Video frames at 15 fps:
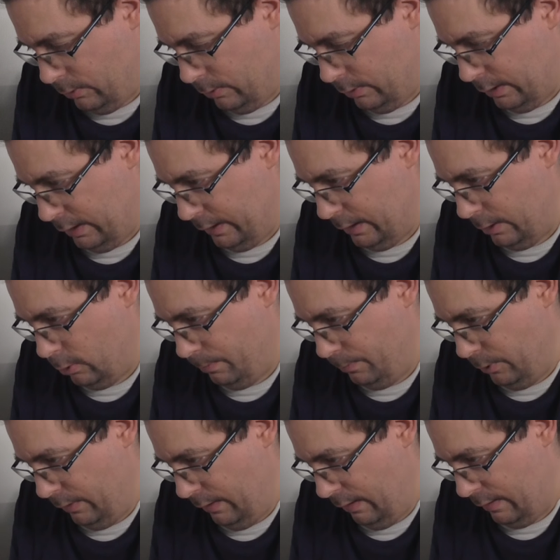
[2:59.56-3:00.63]
coup, là, il y a le
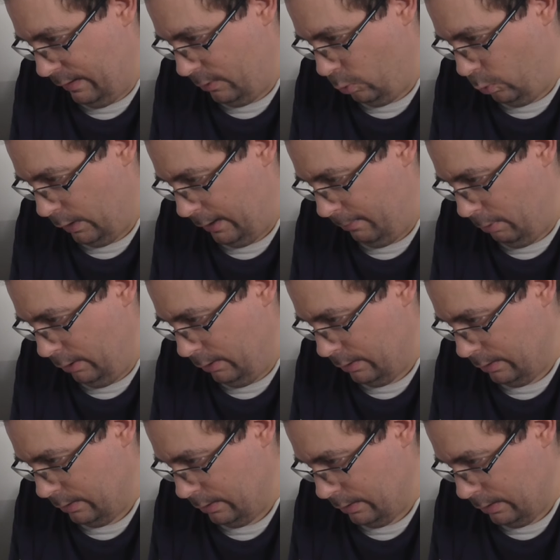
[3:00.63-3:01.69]
petit site web.
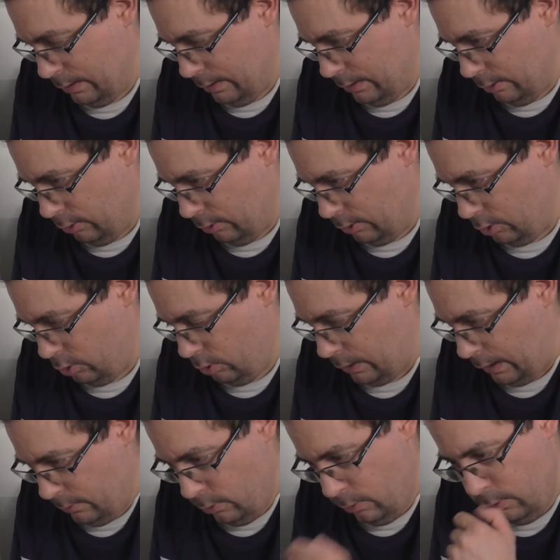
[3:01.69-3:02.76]
Je,
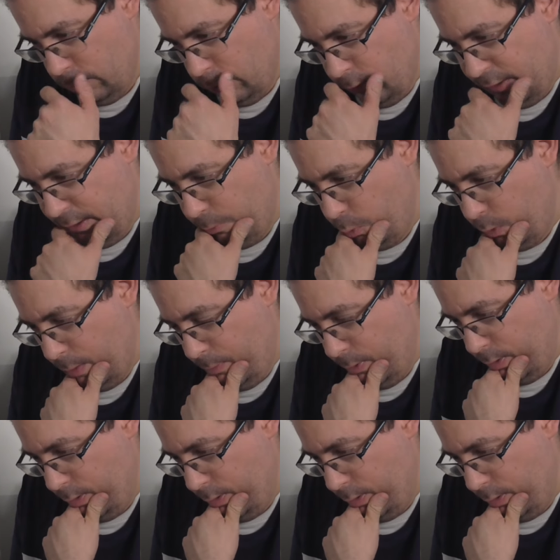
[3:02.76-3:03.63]
regarde le, site web.